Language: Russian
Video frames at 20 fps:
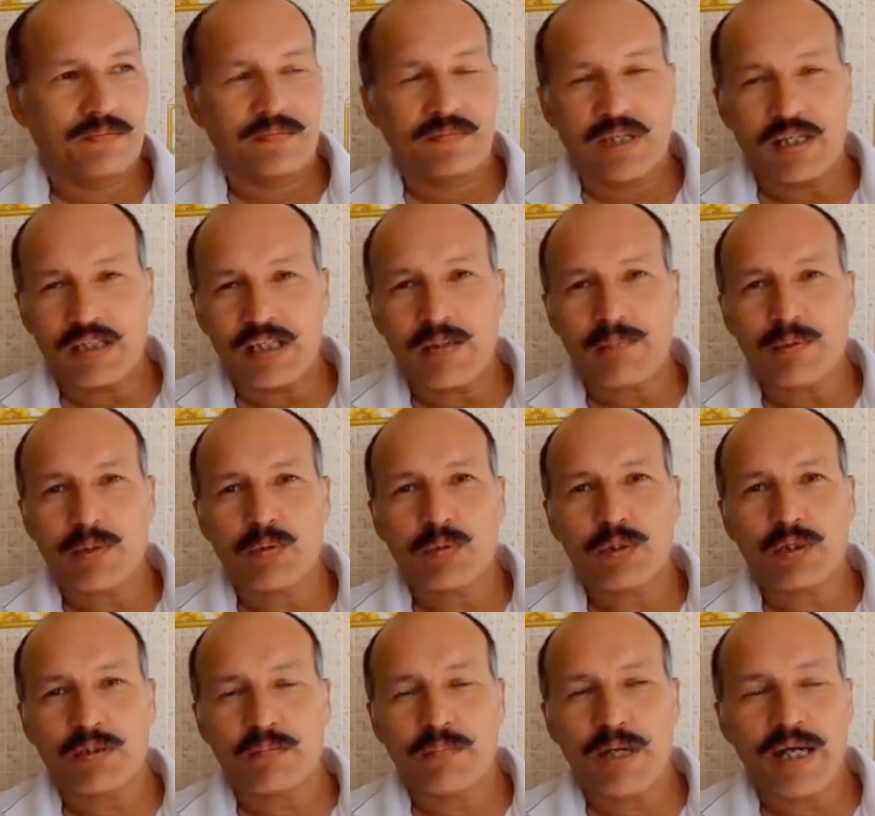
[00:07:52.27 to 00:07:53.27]
она по
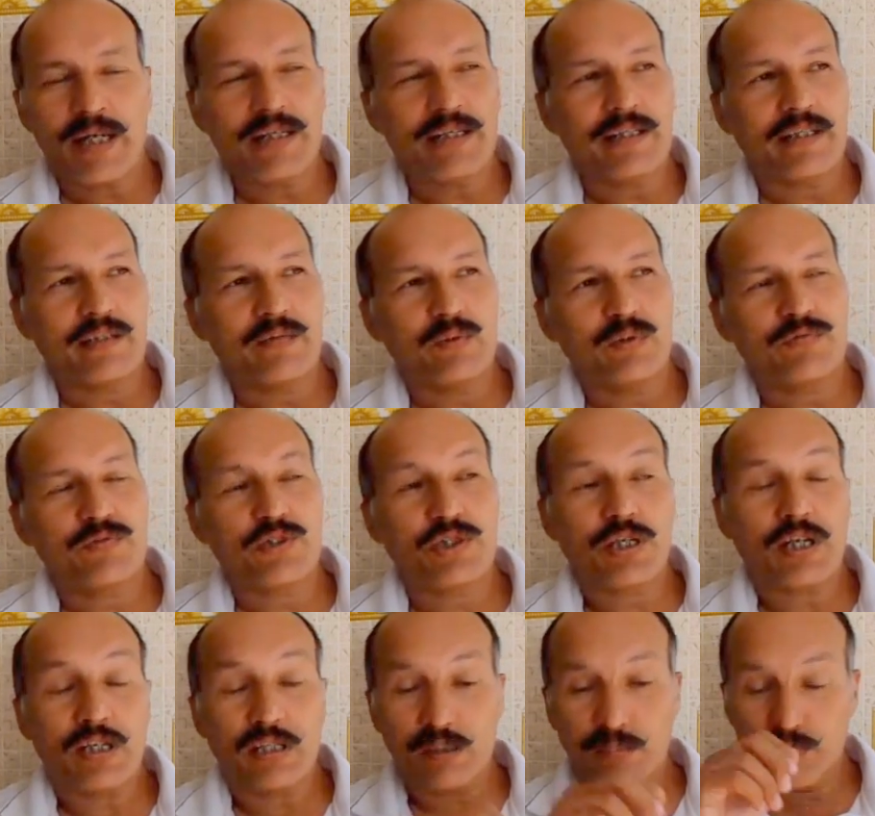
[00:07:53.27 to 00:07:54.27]
город маленький. Вот
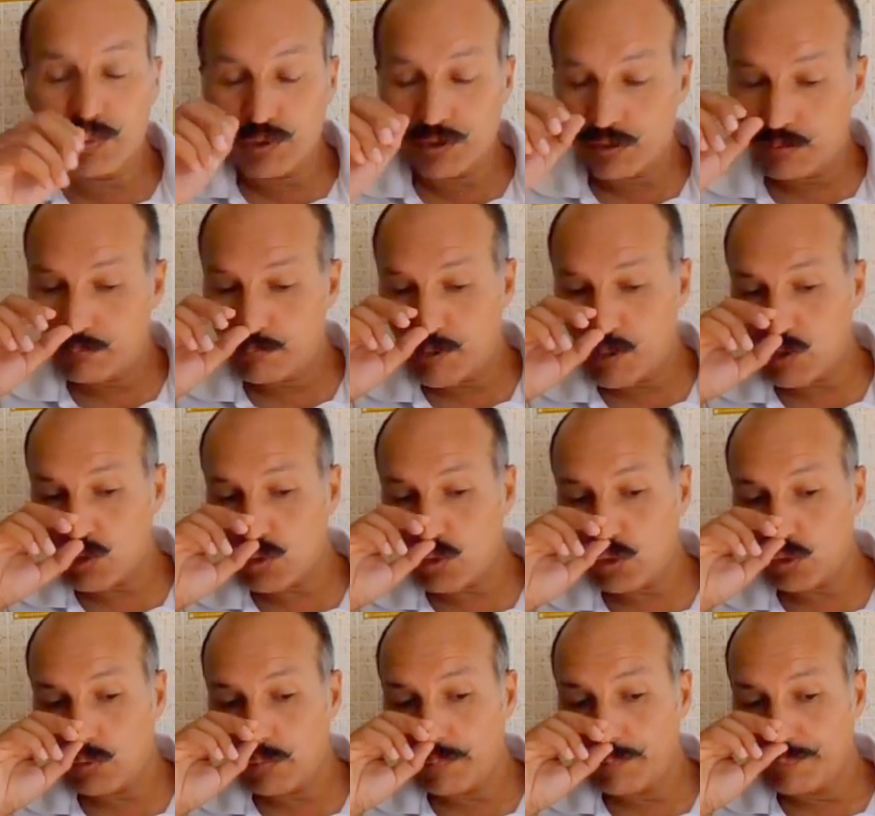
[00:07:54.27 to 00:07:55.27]
вчера, допустим,
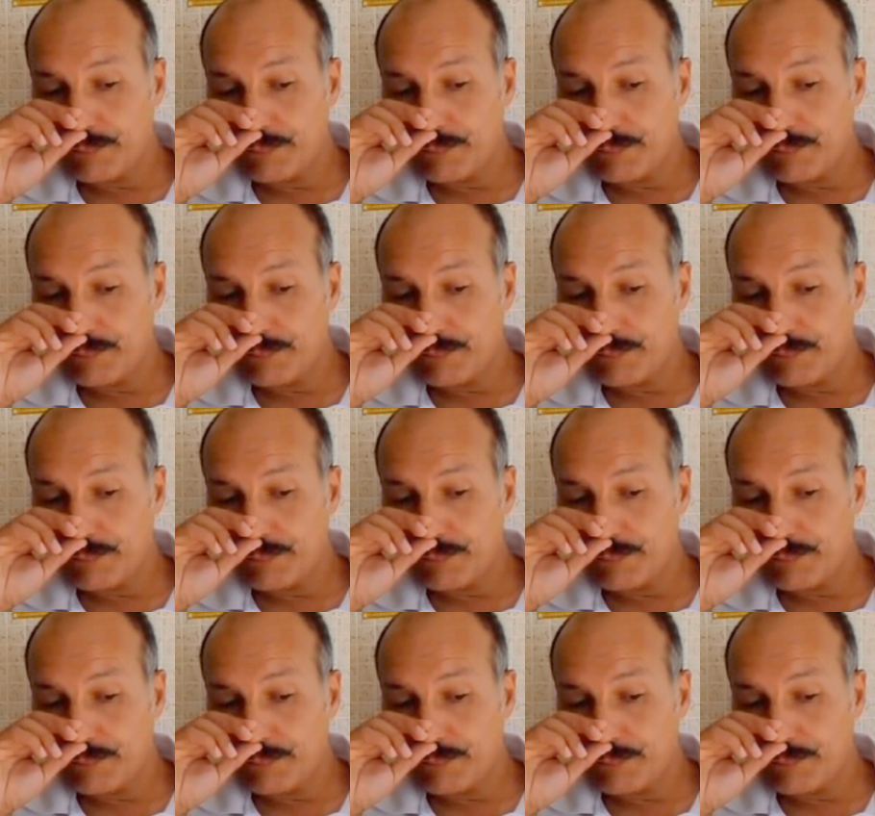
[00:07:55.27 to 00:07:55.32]
пошел